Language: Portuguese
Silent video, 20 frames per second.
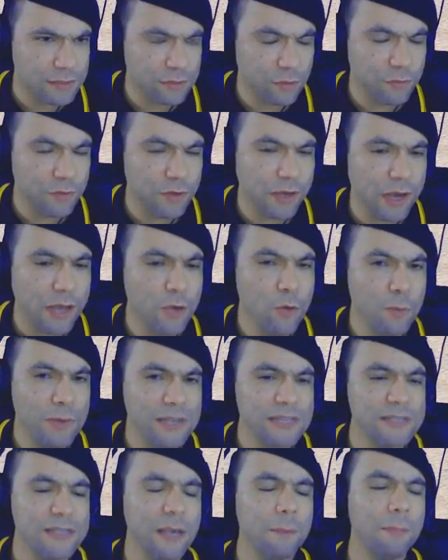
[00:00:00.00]
Vocês vão ficar aí
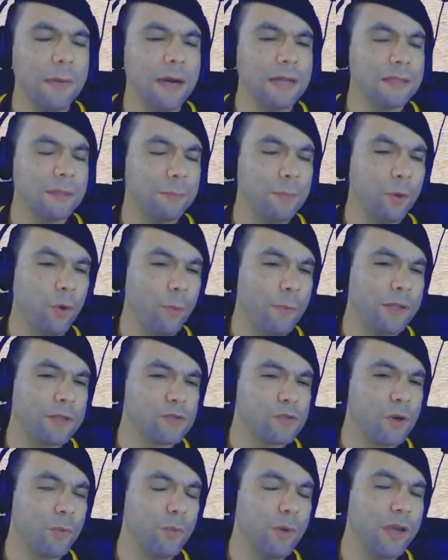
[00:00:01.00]
uma semana, pelo
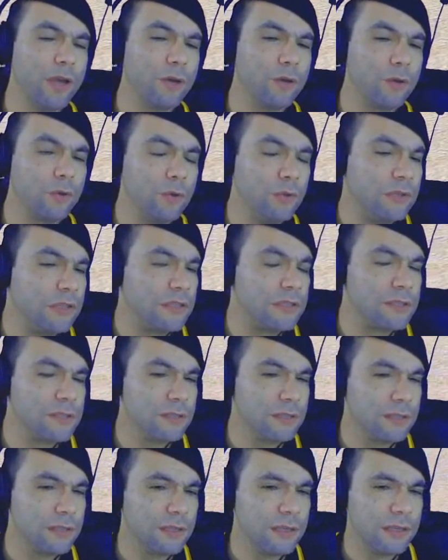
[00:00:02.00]
menos, como
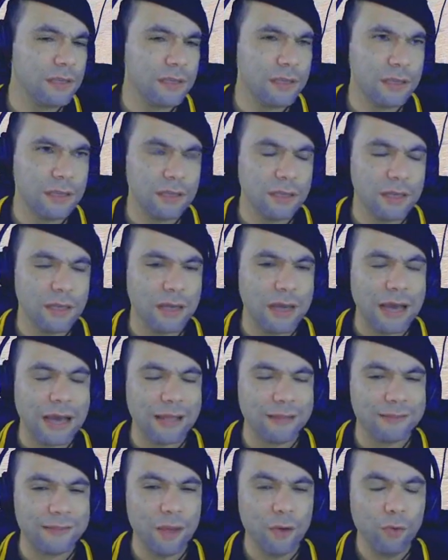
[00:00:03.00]
recrutas,
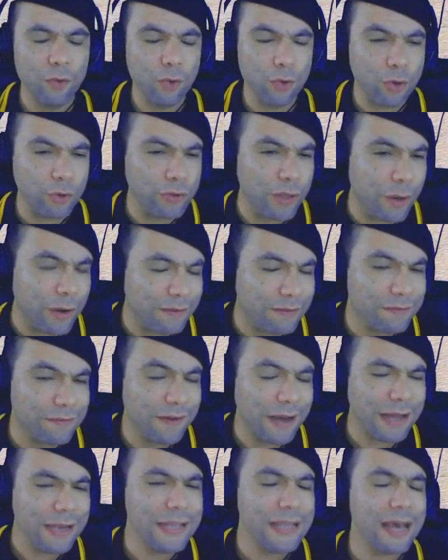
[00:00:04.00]
até o coronel
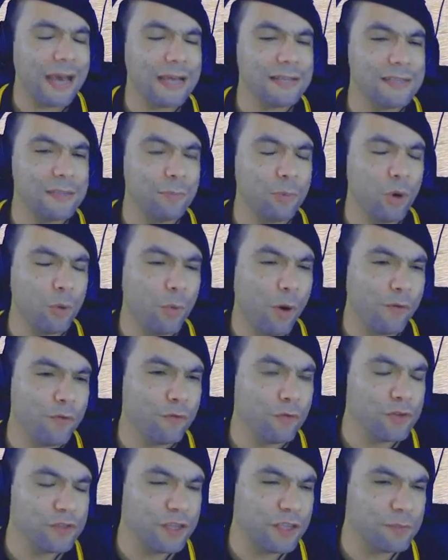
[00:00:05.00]
avaliar se promove
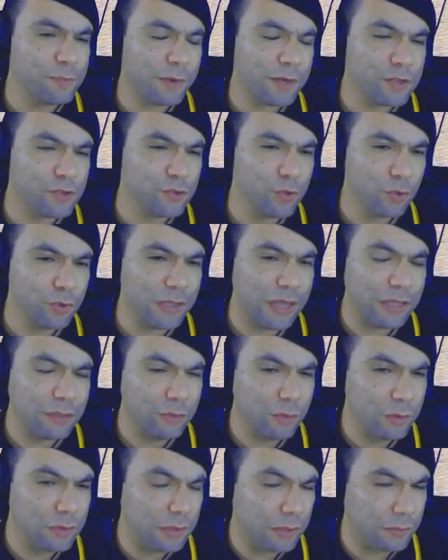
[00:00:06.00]
vocês para
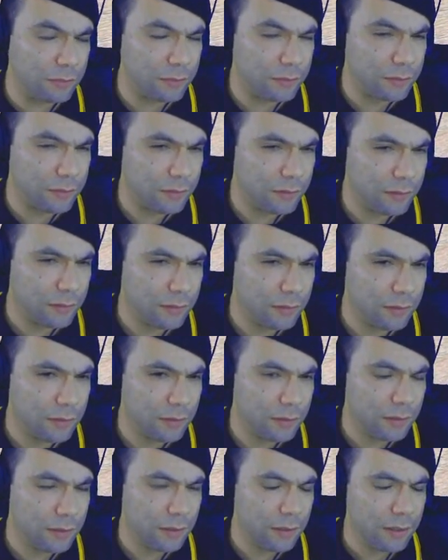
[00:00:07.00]
soldado ou não
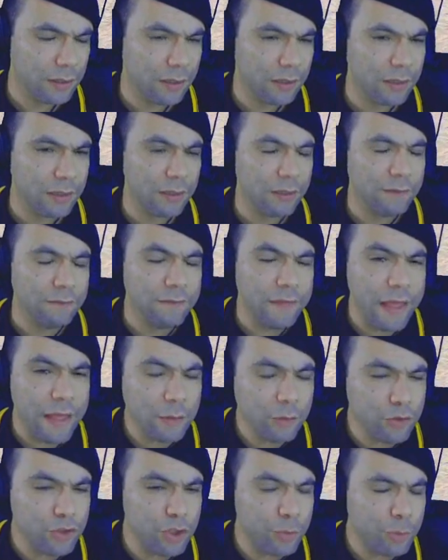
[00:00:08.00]

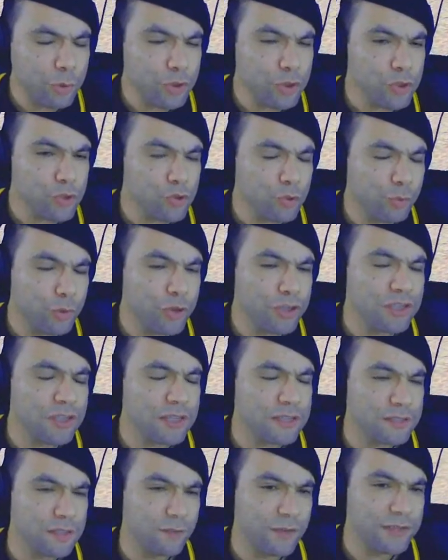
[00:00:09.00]
nenhum tipo de
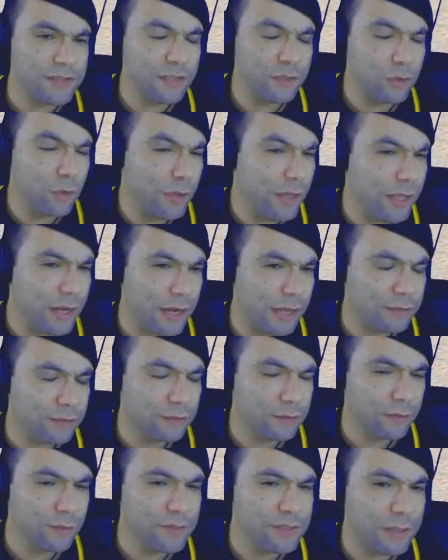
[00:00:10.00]
insubordinação vai ser tolerado.
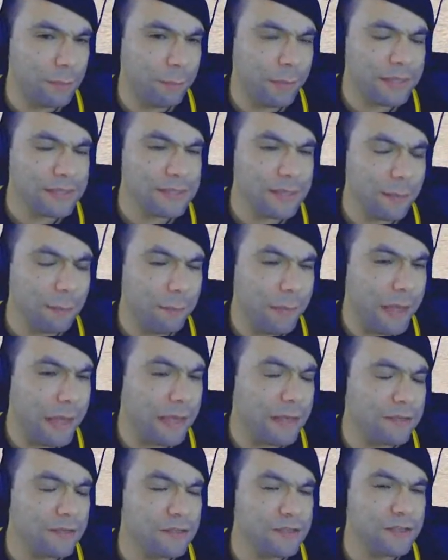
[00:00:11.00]
Então você pensa
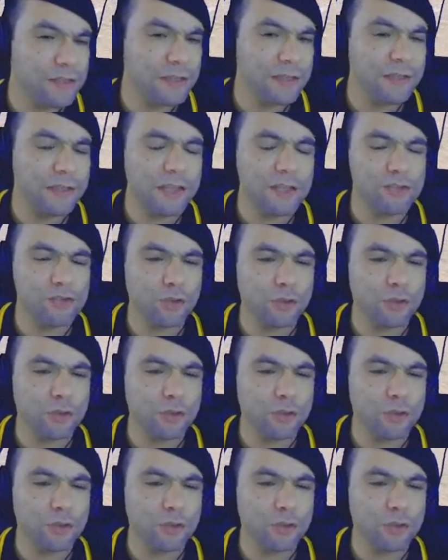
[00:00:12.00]
bem antes de